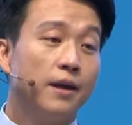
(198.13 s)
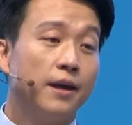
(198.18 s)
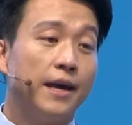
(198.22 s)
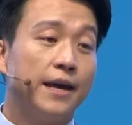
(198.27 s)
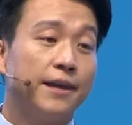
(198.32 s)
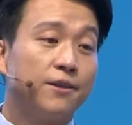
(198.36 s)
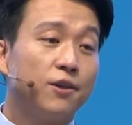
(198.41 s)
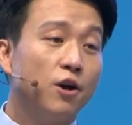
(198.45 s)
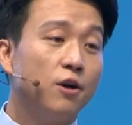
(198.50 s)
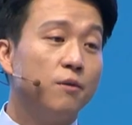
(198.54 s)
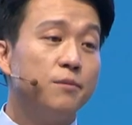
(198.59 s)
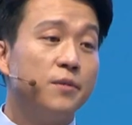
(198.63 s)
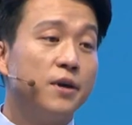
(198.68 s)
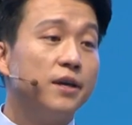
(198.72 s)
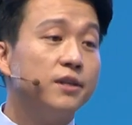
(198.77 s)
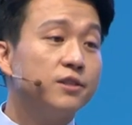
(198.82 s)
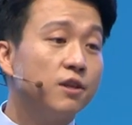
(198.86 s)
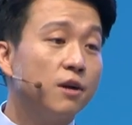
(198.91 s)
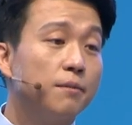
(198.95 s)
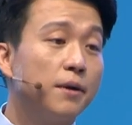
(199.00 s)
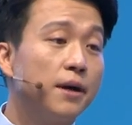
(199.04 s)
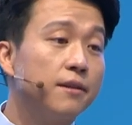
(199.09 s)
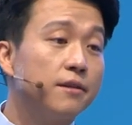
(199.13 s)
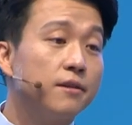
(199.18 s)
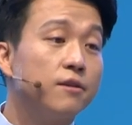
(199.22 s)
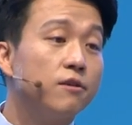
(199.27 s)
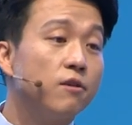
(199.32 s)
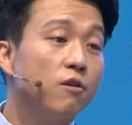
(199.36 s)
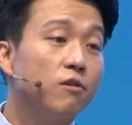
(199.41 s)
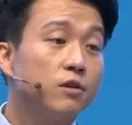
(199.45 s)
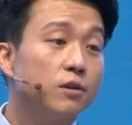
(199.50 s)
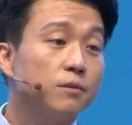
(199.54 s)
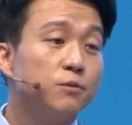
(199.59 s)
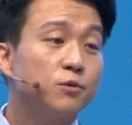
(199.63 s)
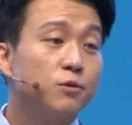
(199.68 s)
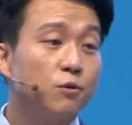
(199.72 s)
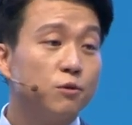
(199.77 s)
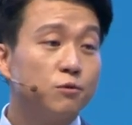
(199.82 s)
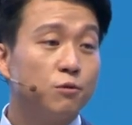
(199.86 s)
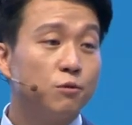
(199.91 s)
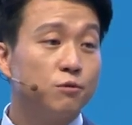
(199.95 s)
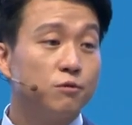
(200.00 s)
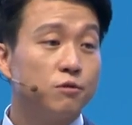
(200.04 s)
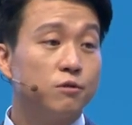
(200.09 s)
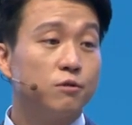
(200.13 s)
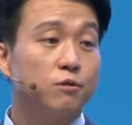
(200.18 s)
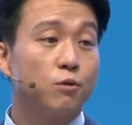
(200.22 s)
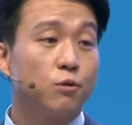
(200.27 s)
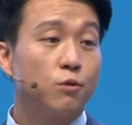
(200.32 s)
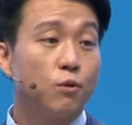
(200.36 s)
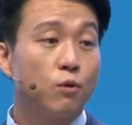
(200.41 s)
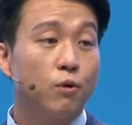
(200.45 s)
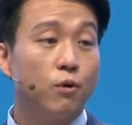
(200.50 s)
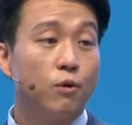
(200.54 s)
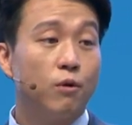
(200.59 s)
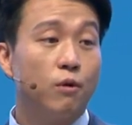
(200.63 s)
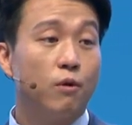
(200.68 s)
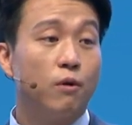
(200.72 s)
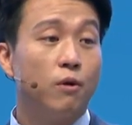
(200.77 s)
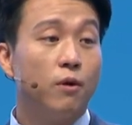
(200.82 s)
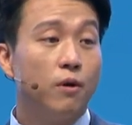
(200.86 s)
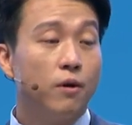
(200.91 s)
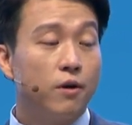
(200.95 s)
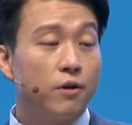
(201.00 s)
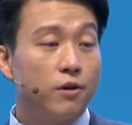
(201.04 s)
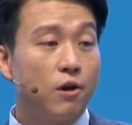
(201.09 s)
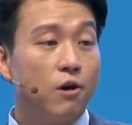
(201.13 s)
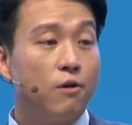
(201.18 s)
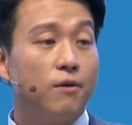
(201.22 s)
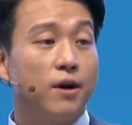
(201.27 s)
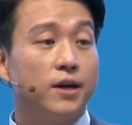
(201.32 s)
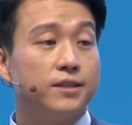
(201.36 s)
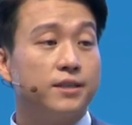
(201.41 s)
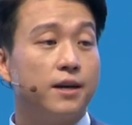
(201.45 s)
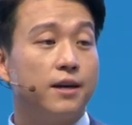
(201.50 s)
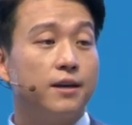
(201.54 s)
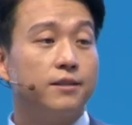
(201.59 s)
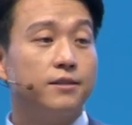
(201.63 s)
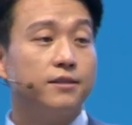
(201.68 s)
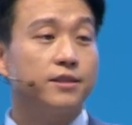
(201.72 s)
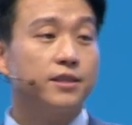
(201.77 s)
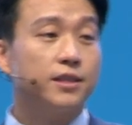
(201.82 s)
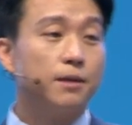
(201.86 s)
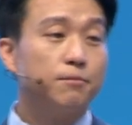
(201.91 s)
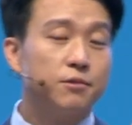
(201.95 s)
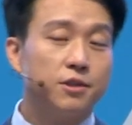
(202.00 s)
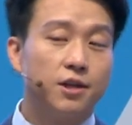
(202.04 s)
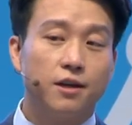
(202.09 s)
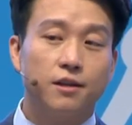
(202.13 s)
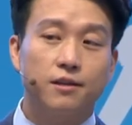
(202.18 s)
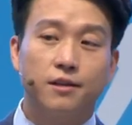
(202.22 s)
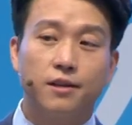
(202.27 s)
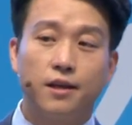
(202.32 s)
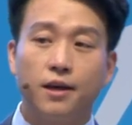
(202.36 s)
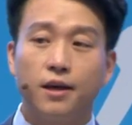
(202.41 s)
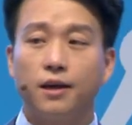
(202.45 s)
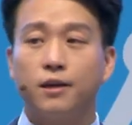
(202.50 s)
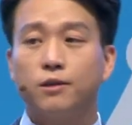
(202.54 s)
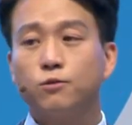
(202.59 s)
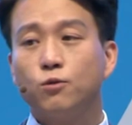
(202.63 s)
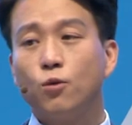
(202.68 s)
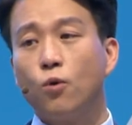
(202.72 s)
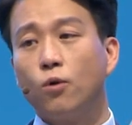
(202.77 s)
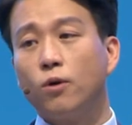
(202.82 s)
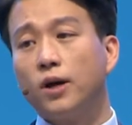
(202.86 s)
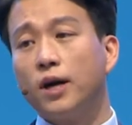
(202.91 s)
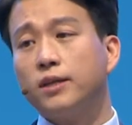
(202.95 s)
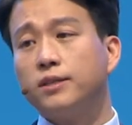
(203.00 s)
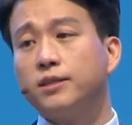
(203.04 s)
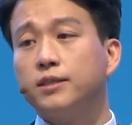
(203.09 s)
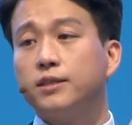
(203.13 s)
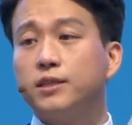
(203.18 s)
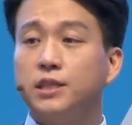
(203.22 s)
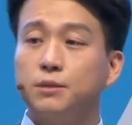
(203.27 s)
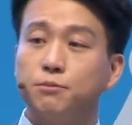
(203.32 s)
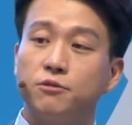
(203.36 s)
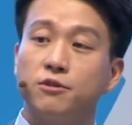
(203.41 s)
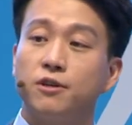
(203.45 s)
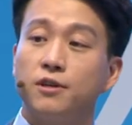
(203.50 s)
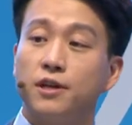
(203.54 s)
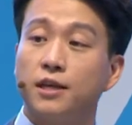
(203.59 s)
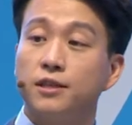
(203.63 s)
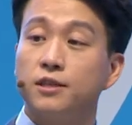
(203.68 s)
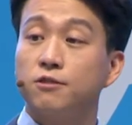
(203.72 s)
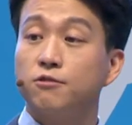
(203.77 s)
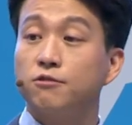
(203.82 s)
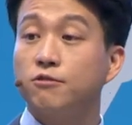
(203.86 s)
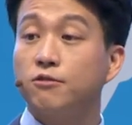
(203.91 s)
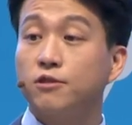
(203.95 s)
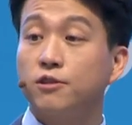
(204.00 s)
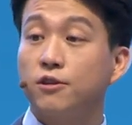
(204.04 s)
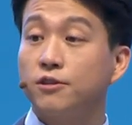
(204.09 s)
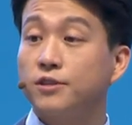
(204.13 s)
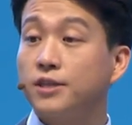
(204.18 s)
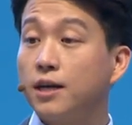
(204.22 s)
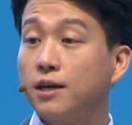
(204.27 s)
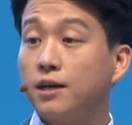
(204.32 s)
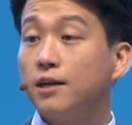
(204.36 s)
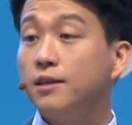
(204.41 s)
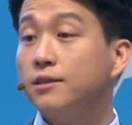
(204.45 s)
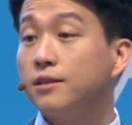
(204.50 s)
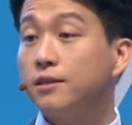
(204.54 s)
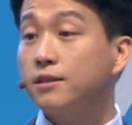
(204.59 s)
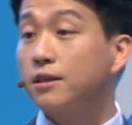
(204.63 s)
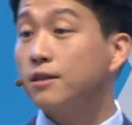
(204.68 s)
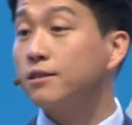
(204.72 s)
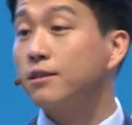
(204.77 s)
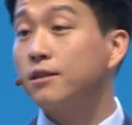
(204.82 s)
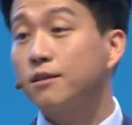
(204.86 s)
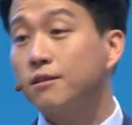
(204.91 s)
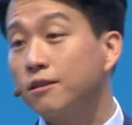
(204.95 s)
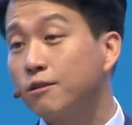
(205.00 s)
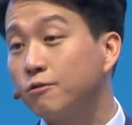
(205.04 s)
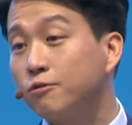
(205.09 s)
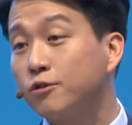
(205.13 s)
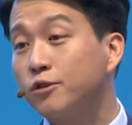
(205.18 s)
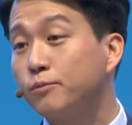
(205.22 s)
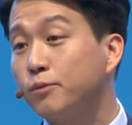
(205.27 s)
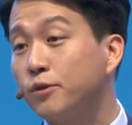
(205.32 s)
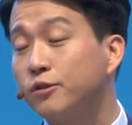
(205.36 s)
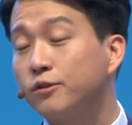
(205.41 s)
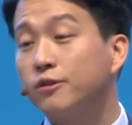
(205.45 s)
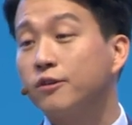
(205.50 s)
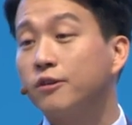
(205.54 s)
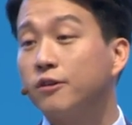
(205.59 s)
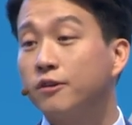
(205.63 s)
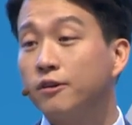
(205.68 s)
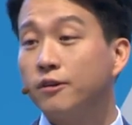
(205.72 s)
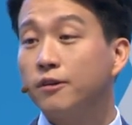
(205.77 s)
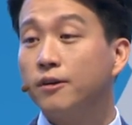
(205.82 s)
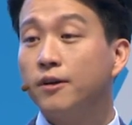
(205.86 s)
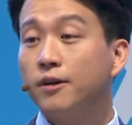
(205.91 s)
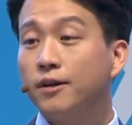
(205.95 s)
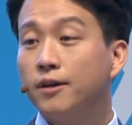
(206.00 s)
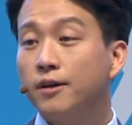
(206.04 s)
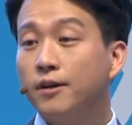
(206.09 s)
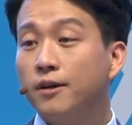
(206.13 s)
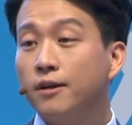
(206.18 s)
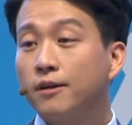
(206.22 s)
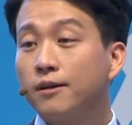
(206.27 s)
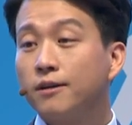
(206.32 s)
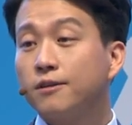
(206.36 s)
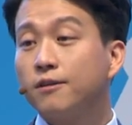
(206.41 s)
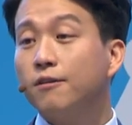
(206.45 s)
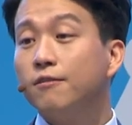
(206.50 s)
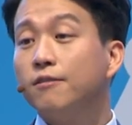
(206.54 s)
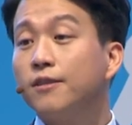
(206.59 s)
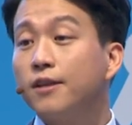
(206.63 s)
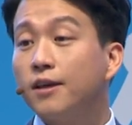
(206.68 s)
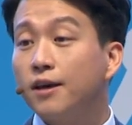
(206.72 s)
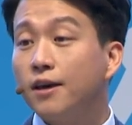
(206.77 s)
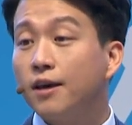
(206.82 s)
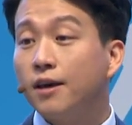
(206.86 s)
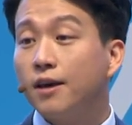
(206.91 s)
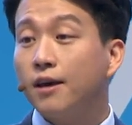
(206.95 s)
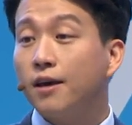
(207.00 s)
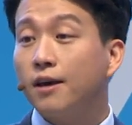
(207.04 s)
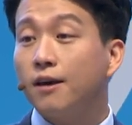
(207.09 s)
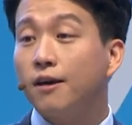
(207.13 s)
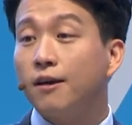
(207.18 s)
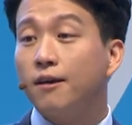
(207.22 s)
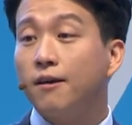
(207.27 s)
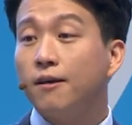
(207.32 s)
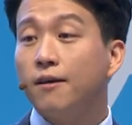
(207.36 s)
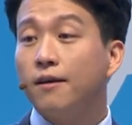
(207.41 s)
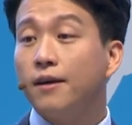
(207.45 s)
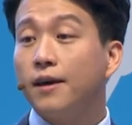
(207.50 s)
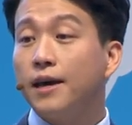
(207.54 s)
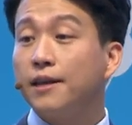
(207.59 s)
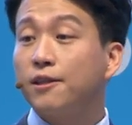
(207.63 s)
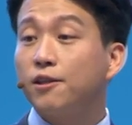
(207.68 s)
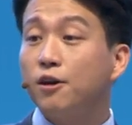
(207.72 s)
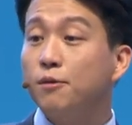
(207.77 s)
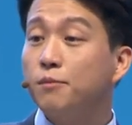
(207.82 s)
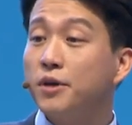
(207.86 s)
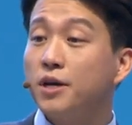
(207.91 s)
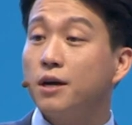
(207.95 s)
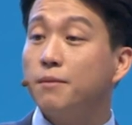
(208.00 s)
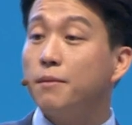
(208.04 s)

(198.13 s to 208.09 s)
애터미에서 받는 연금성 소득으로 영화사에 있는 스태프들한테 똑같이 지분을 나눠주는 그런 착한 제작자가 되고 싶었어요. 그런데 애터미가